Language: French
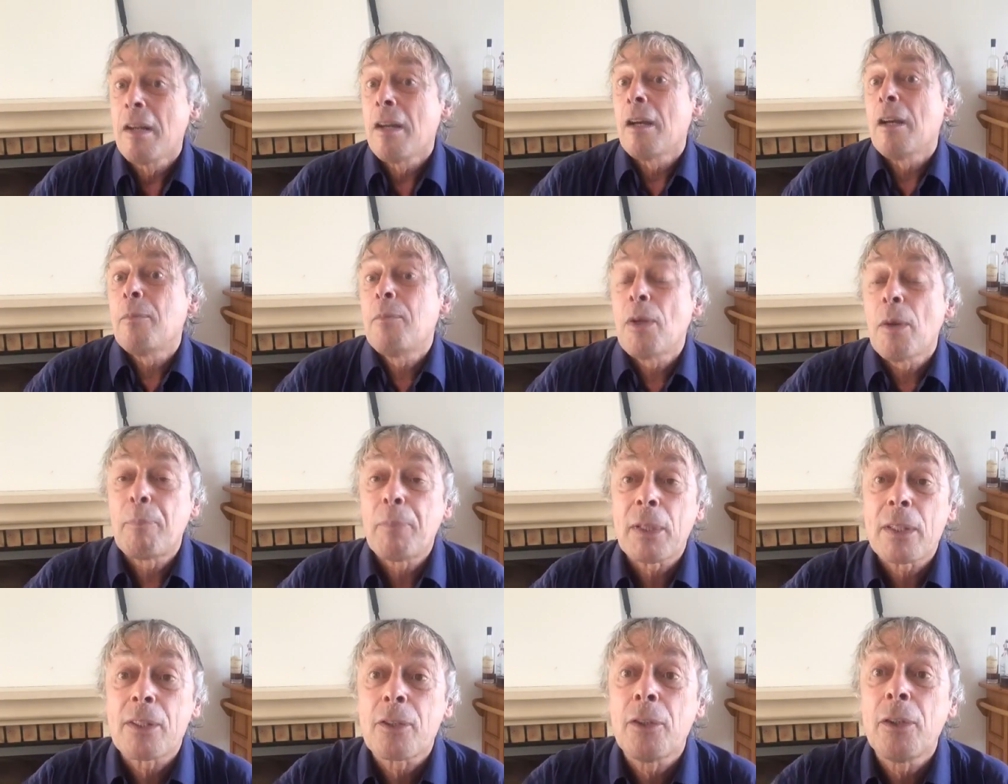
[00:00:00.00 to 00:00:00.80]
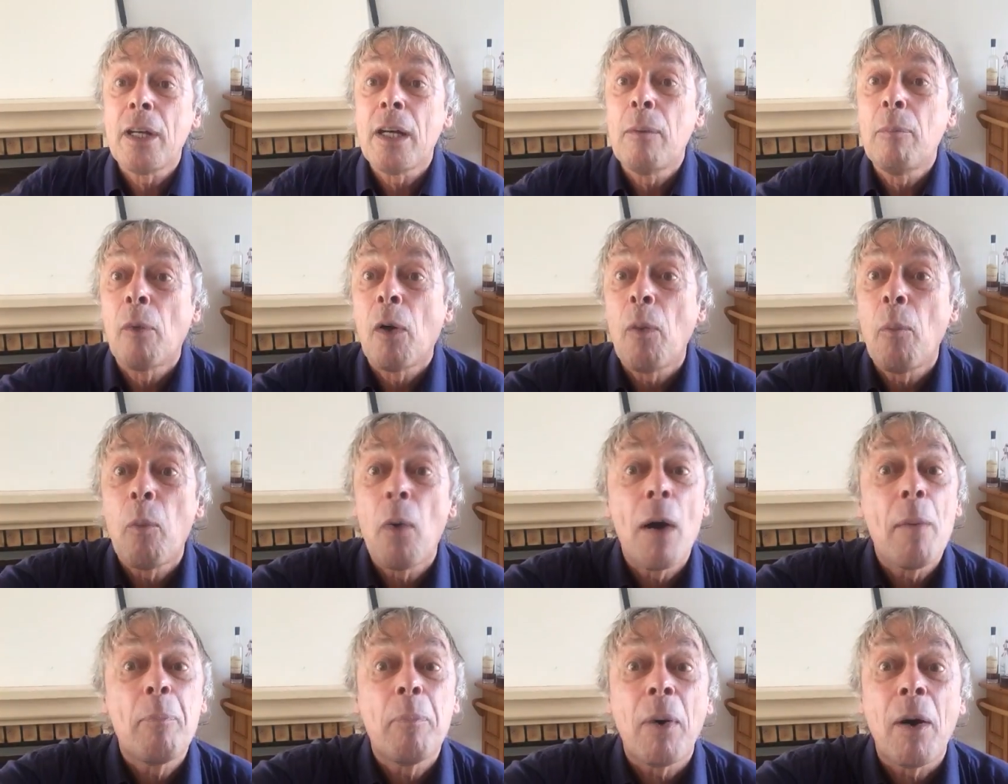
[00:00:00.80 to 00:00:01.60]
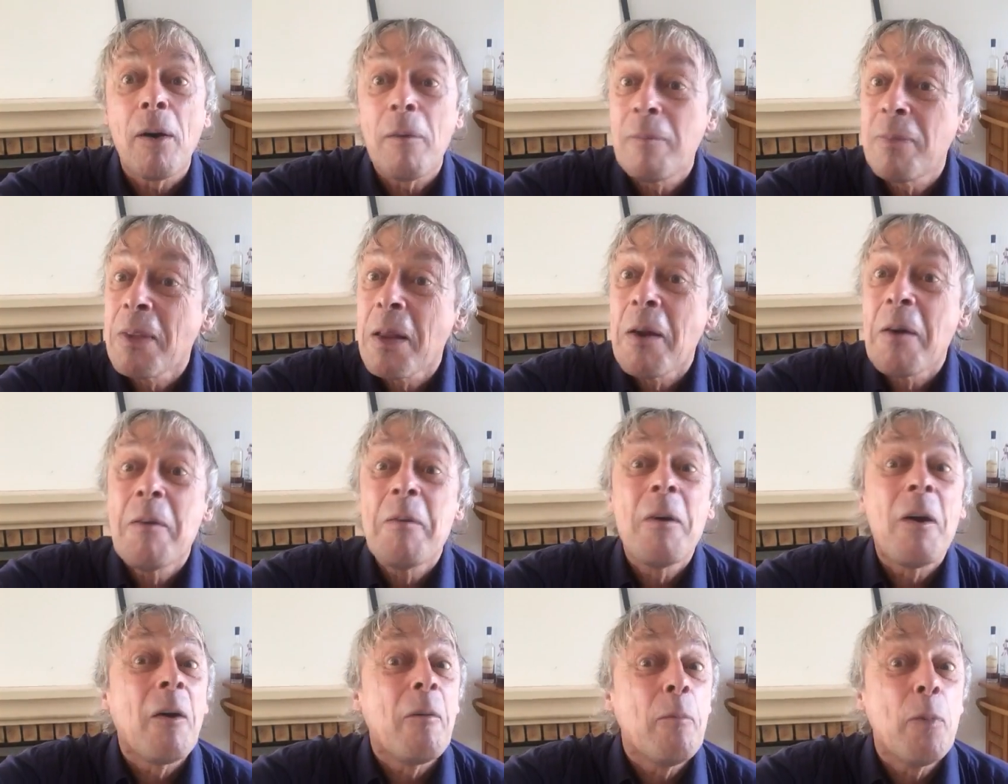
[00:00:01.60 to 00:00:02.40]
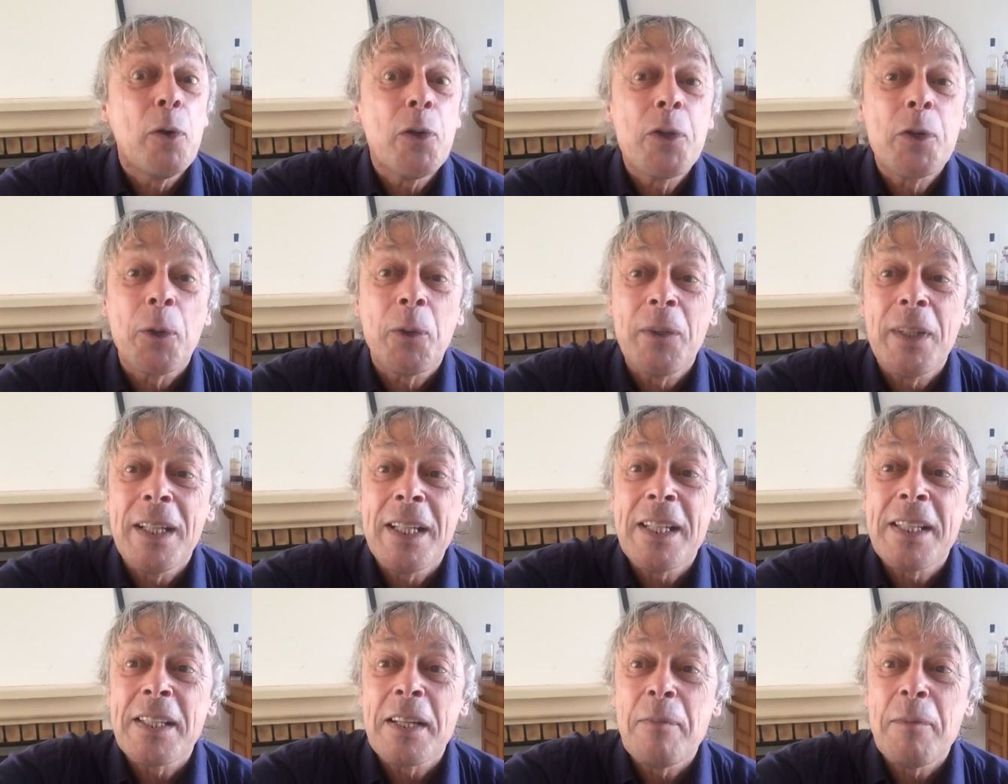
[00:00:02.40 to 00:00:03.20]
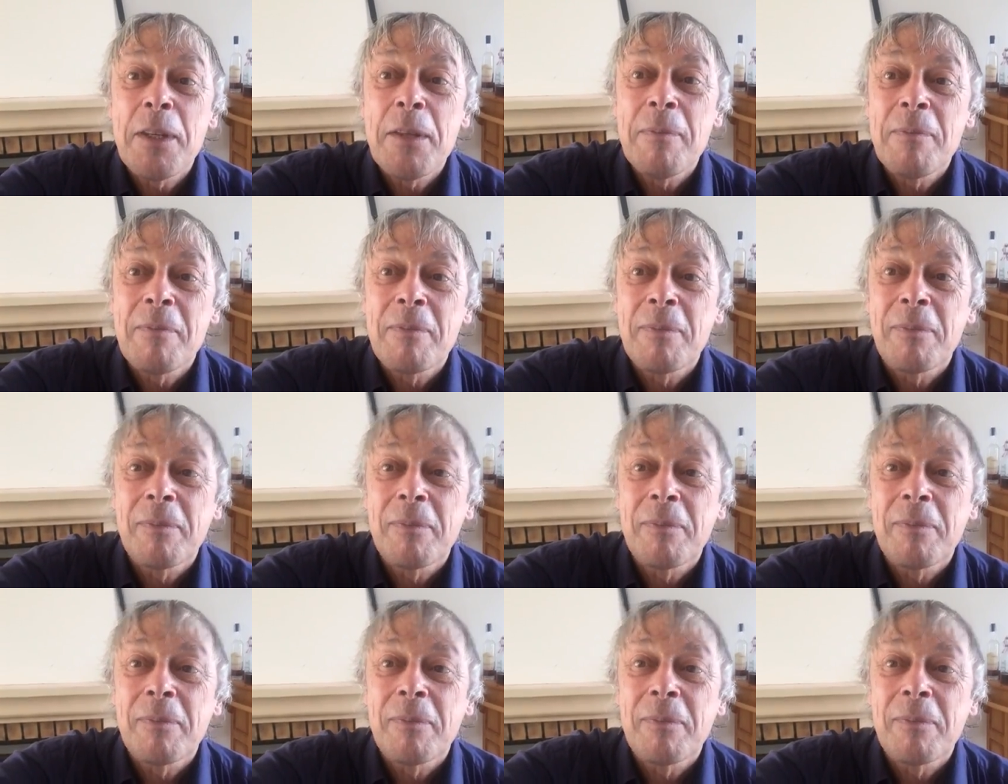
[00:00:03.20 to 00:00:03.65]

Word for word: Eh bien, personnellement, moi pas. Bonne journée, les amis.